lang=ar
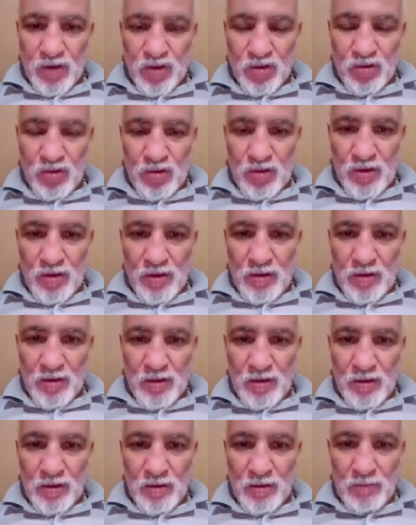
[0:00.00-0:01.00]
اللي
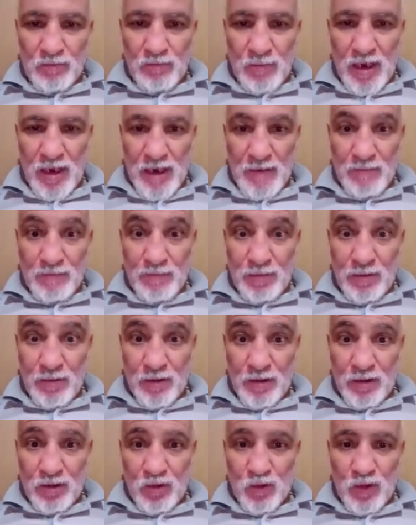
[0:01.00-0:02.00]
هي تعتبر
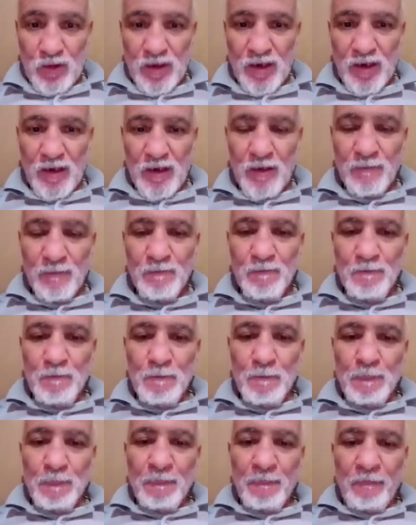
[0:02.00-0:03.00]
عالية جدا
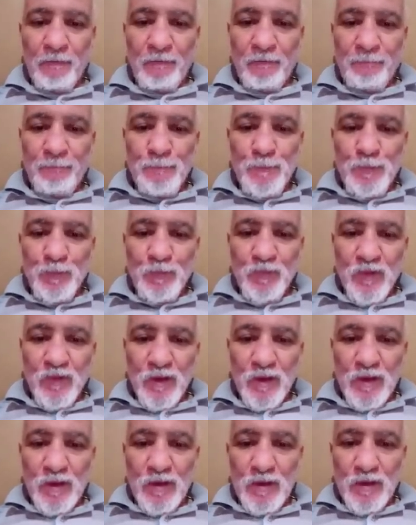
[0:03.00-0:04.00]
هي المفروض
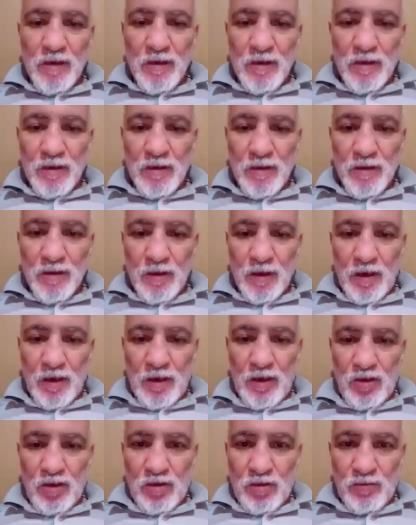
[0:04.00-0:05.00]
عندما تكون
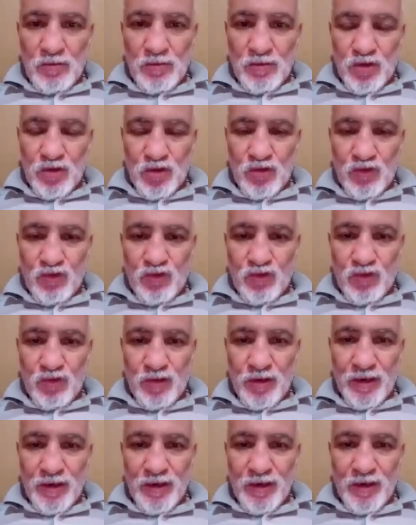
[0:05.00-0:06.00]
العدد تاع
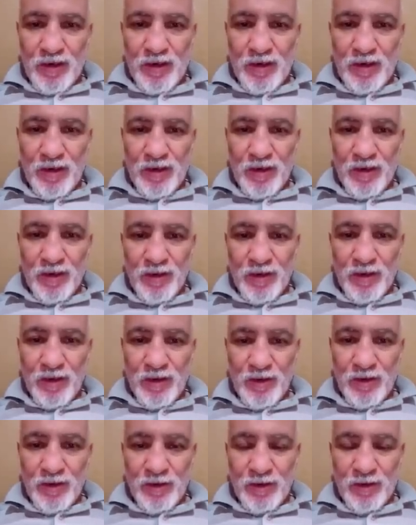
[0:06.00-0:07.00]
التلاميذ كثر
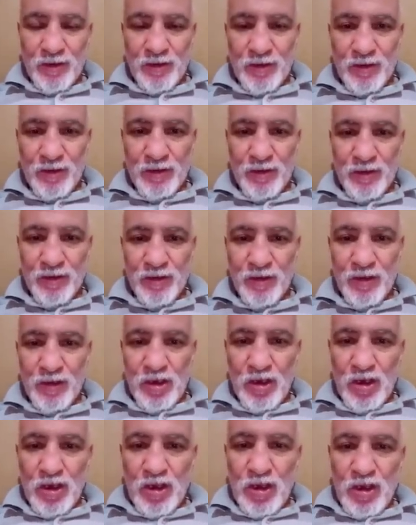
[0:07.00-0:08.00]
كل ما تنقص
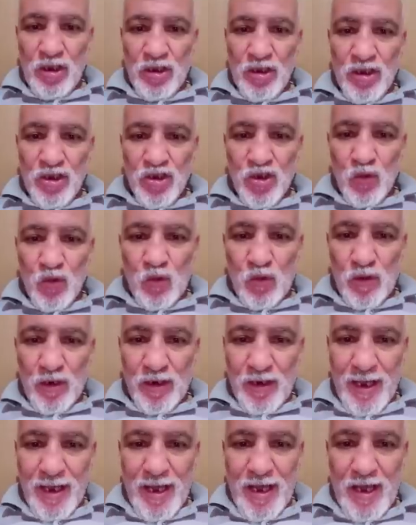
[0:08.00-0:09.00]
الجودة
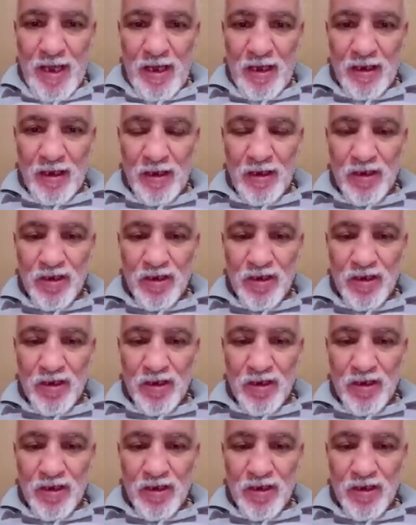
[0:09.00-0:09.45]
نتاع التعليم